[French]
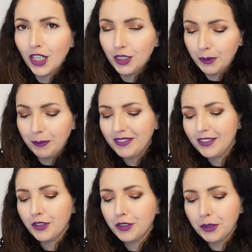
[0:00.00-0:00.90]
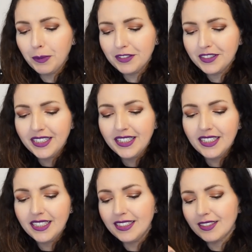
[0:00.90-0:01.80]
une petite
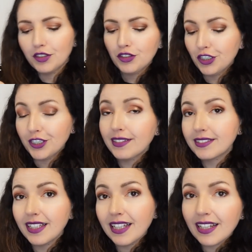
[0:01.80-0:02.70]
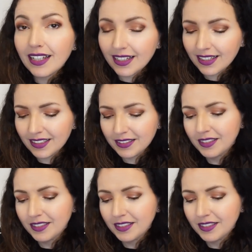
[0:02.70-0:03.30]
gourmandise de chez elle.